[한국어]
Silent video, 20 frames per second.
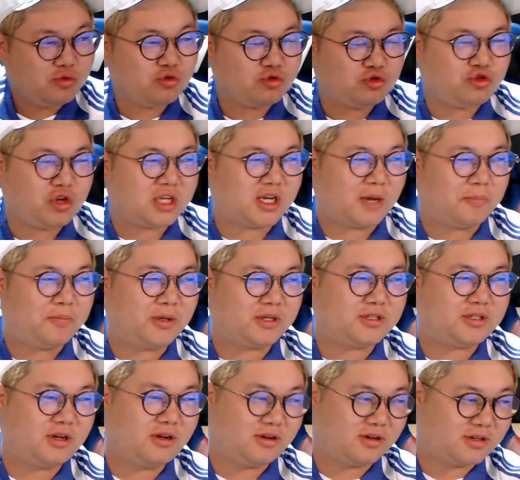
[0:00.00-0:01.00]
뉴스에
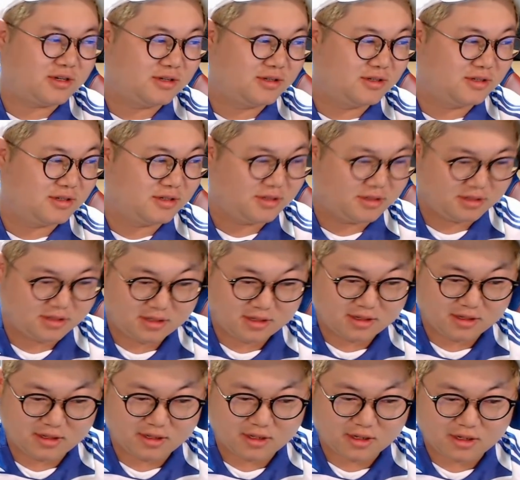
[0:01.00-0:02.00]
잡혔어. 그,
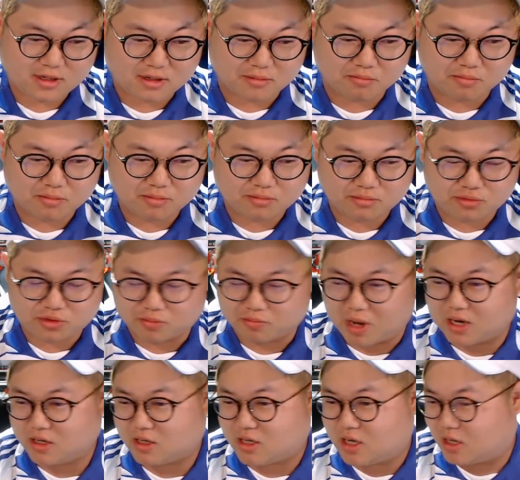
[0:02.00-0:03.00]
그 무슨
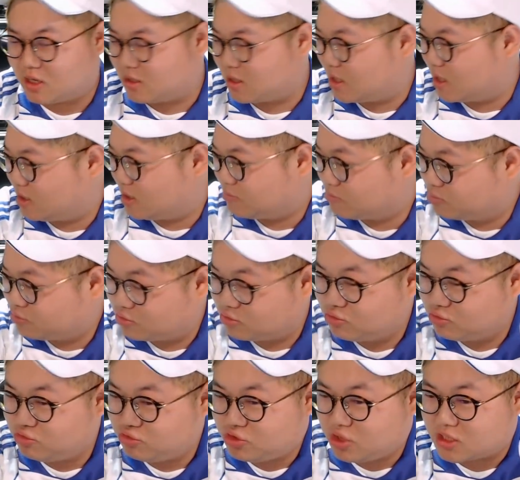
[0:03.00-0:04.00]
마르카인가? 무슨
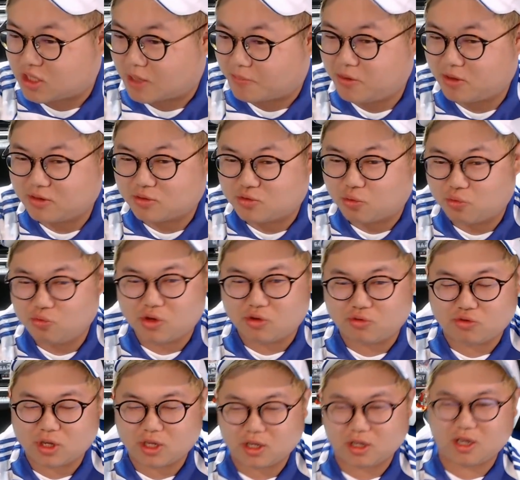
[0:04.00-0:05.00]
뉴스에 잡혔는데 존나
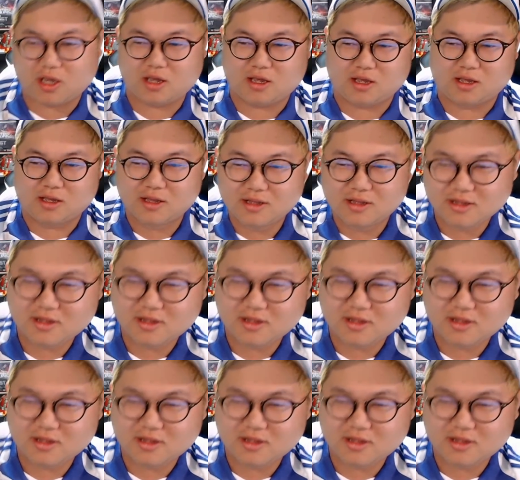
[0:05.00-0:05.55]
웃긴 게